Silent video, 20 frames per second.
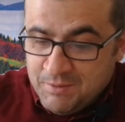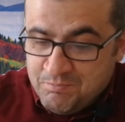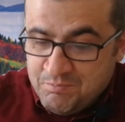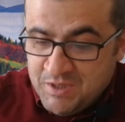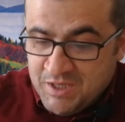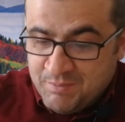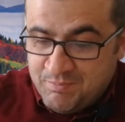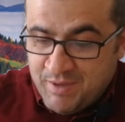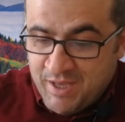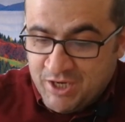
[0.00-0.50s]

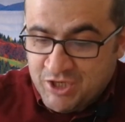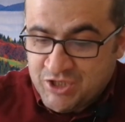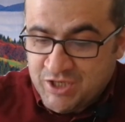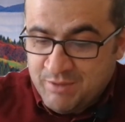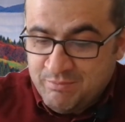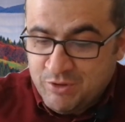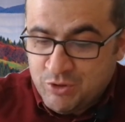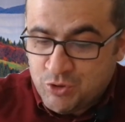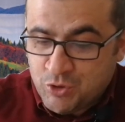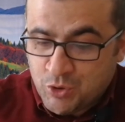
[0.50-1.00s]
Bir
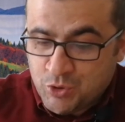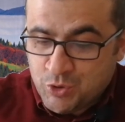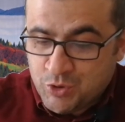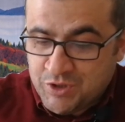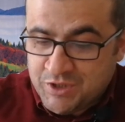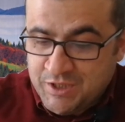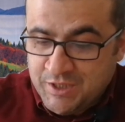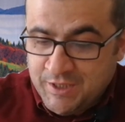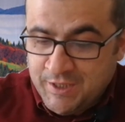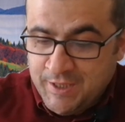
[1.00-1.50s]
perçemli
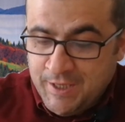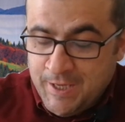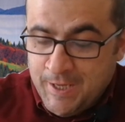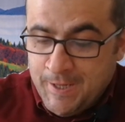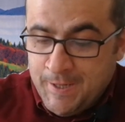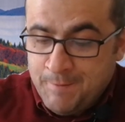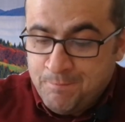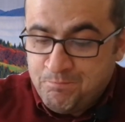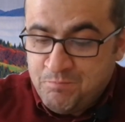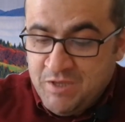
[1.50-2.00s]
çocuk ki,
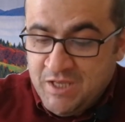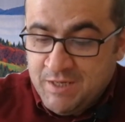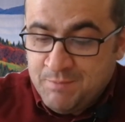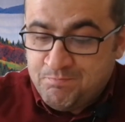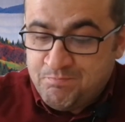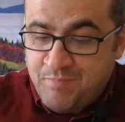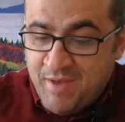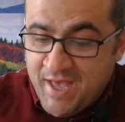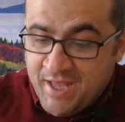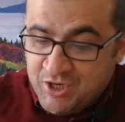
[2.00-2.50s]

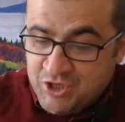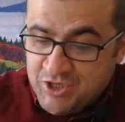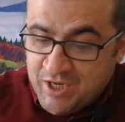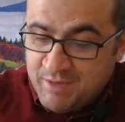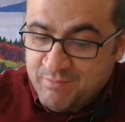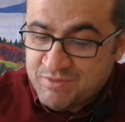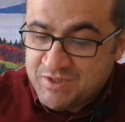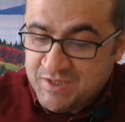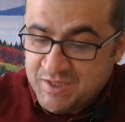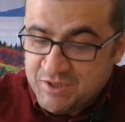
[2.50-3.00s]
bir
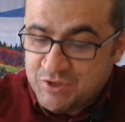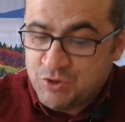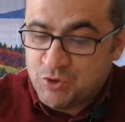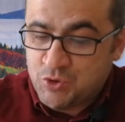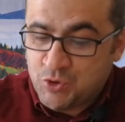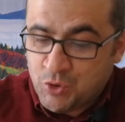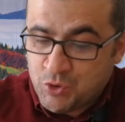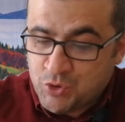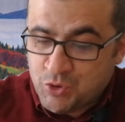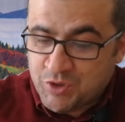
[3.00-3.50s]
perçemsiz
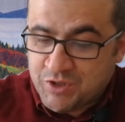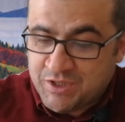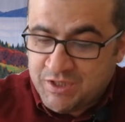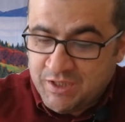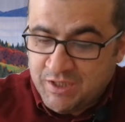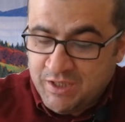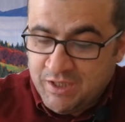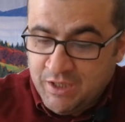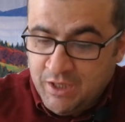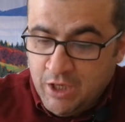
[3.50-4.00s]
çocuk
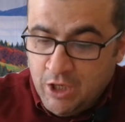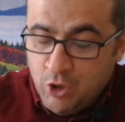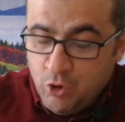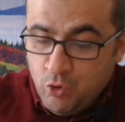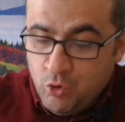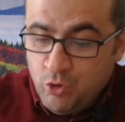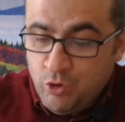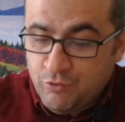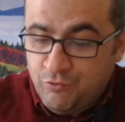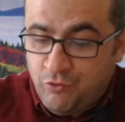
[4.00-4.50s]
ki
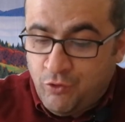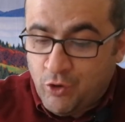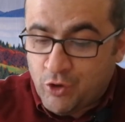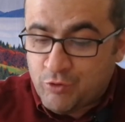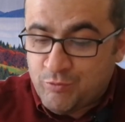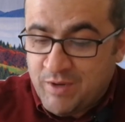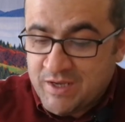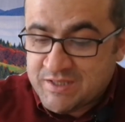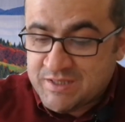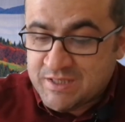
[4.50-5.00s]

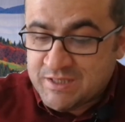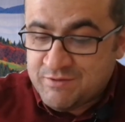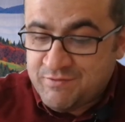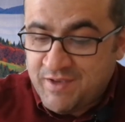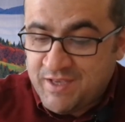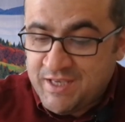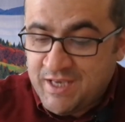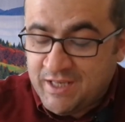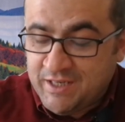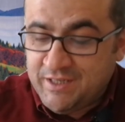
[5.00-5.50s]
üniformasız
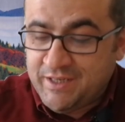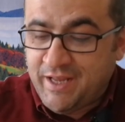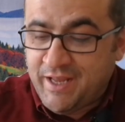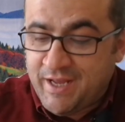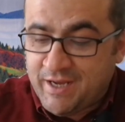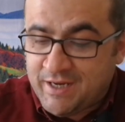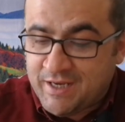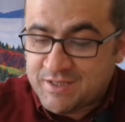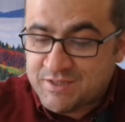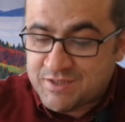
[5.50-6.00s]
ve yalın
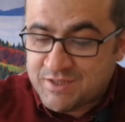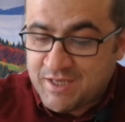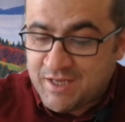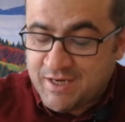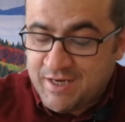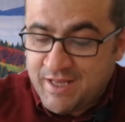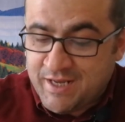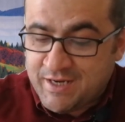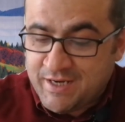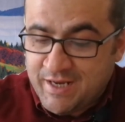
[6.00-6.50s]
ayak
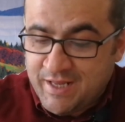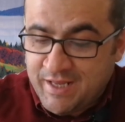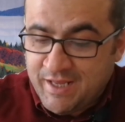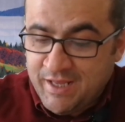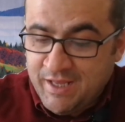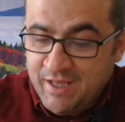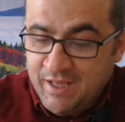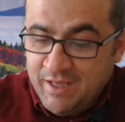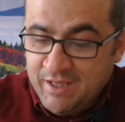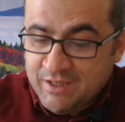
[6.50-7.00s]
askerlerle
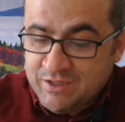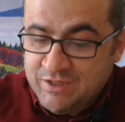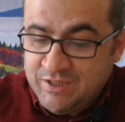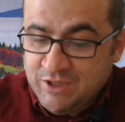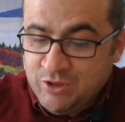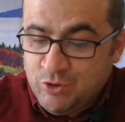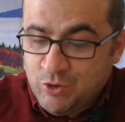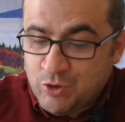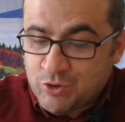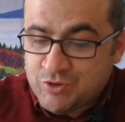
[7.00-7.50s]

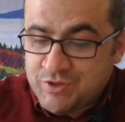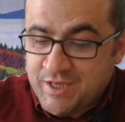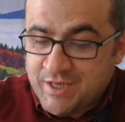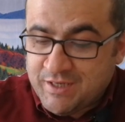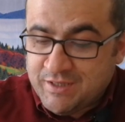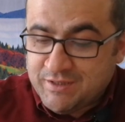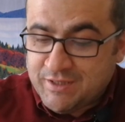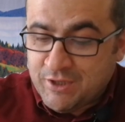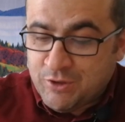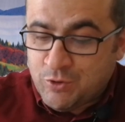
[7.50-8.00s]
ki
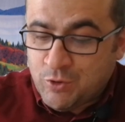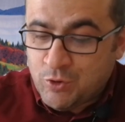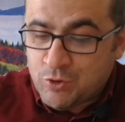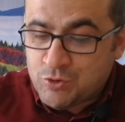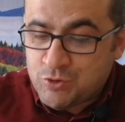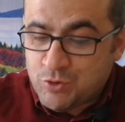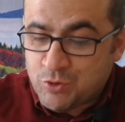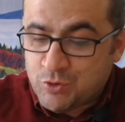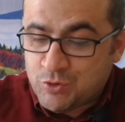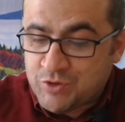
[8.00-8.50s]
gözlerinde
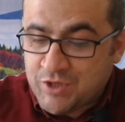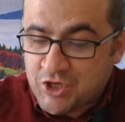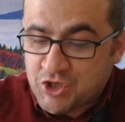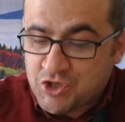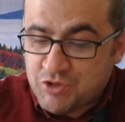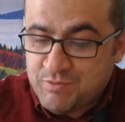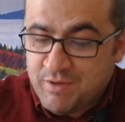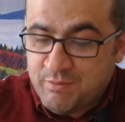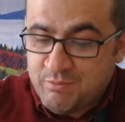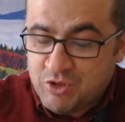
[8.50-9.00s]
gözlük
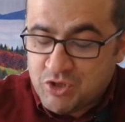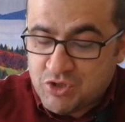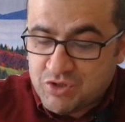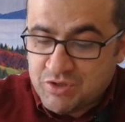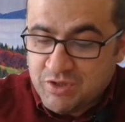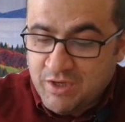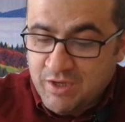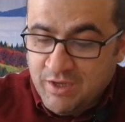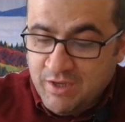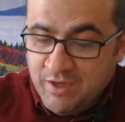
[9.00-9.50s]
taşımamış,